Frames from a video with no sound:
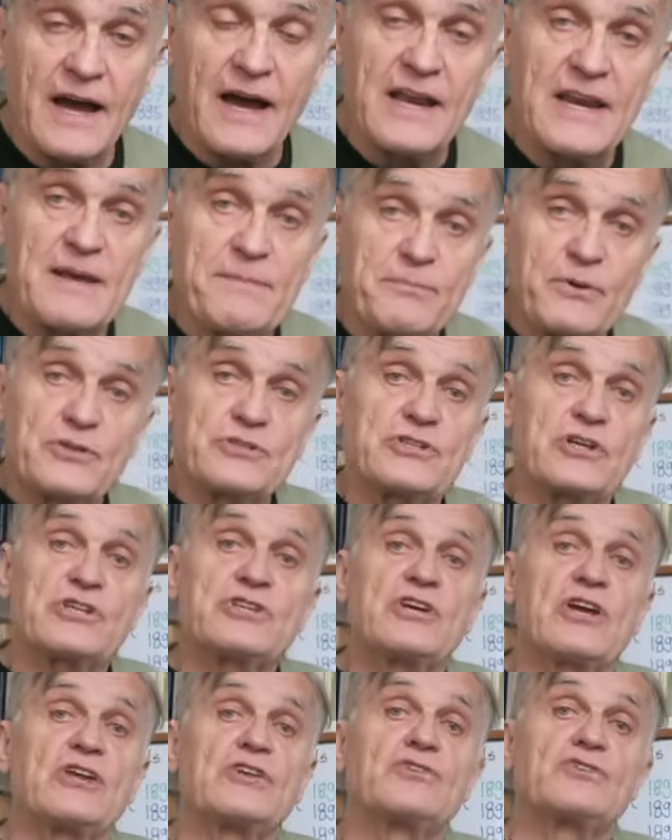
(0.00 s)
ale po
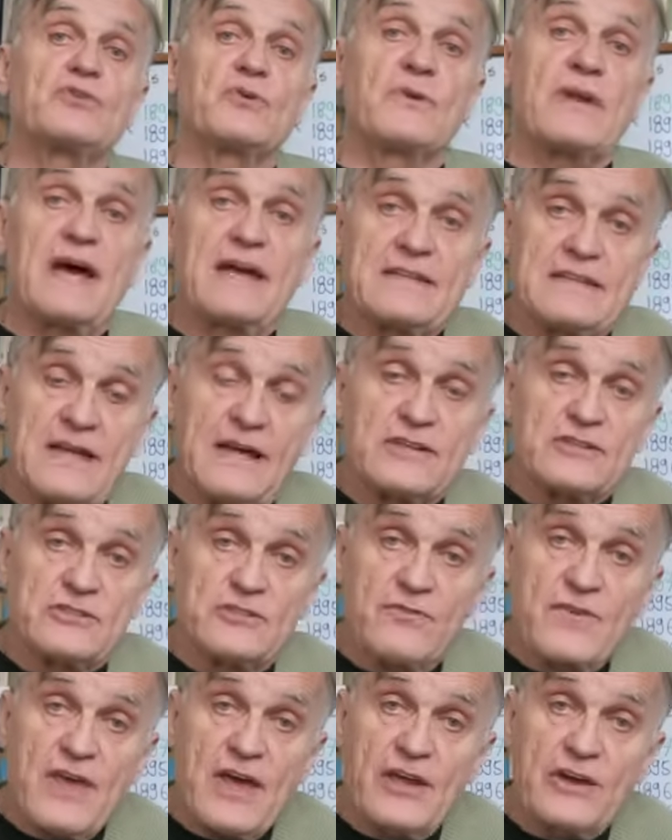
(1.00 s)
10 latach
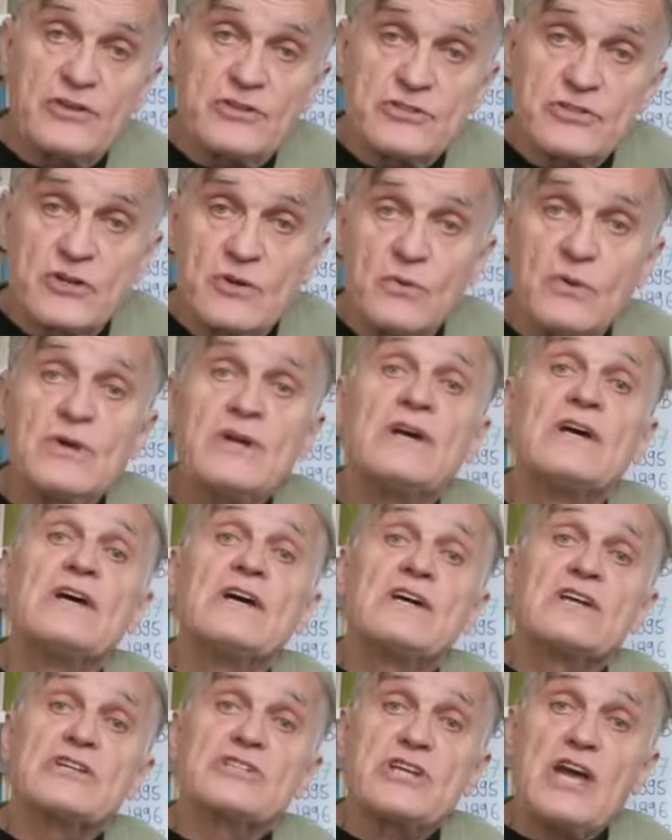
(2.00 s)
stwierdził,
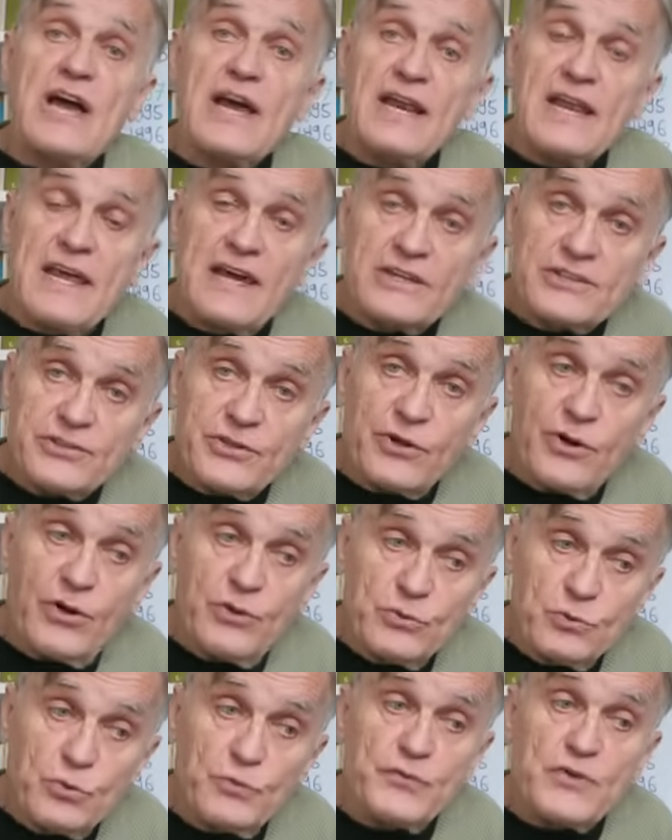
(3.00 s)
że
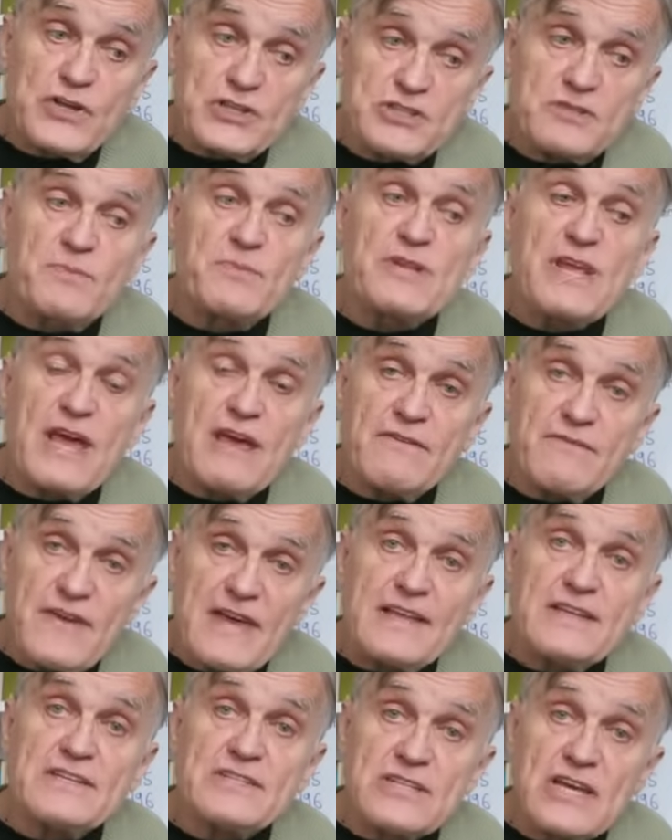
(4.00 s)
elektronów jest mniej
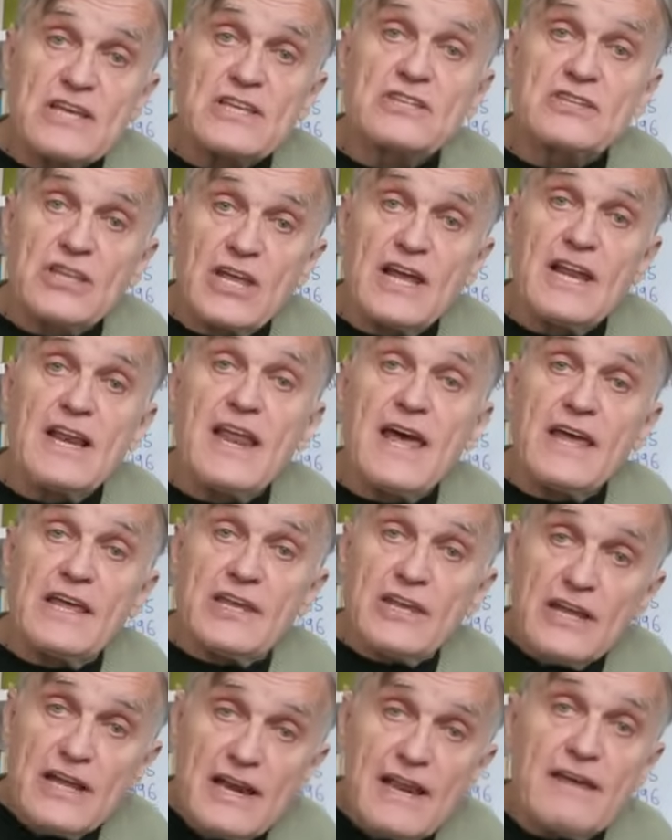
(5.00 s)
więcej tyle,
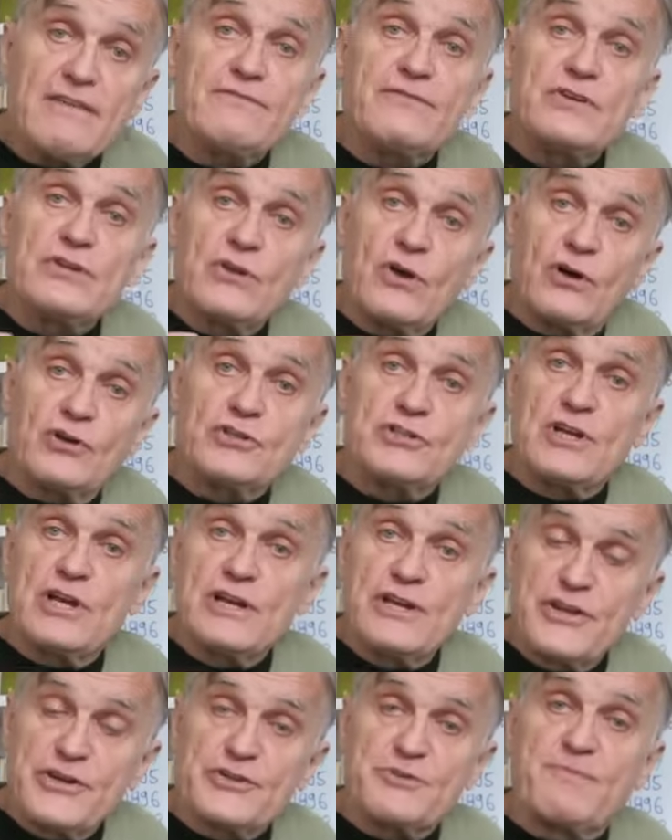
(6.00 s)
ile wynosi
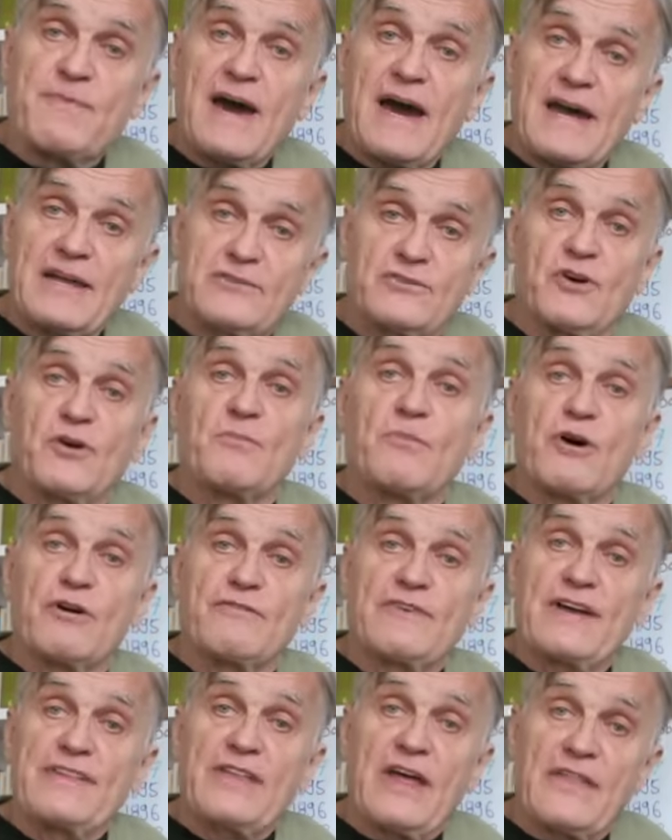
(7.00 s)
liczba
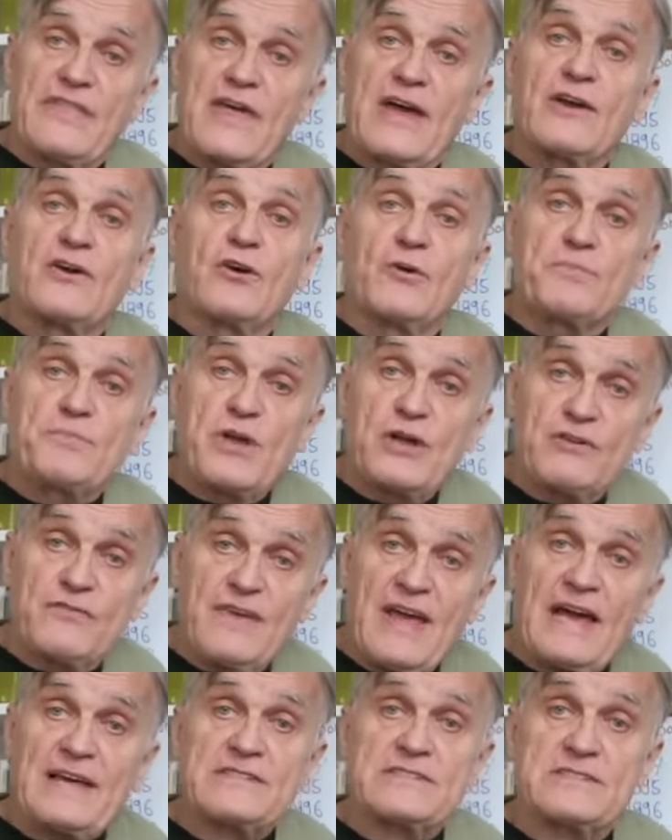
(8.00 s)
atomowa danego
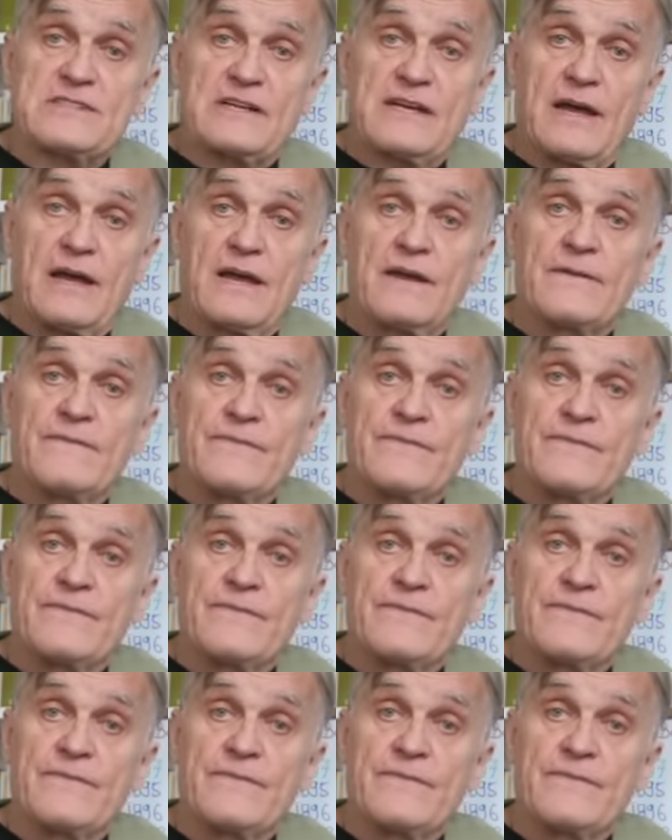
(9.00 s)
pierwiastka.